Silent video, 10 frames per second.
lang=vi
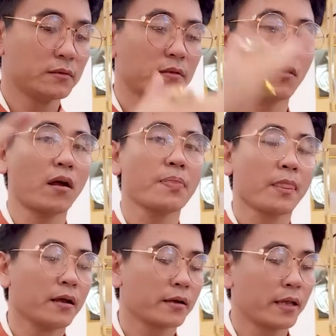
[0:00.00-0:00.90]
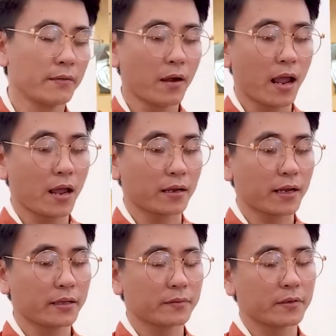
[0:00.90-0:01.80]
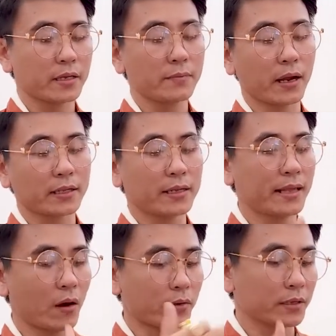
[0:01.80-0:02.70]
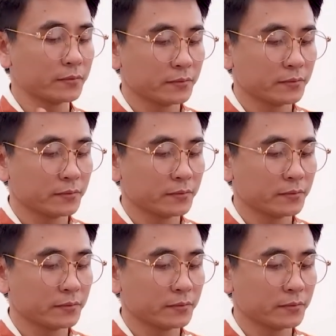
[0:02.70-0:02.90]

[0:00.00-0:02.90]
tỏa khi mà cái khi mà cái tinh dầu này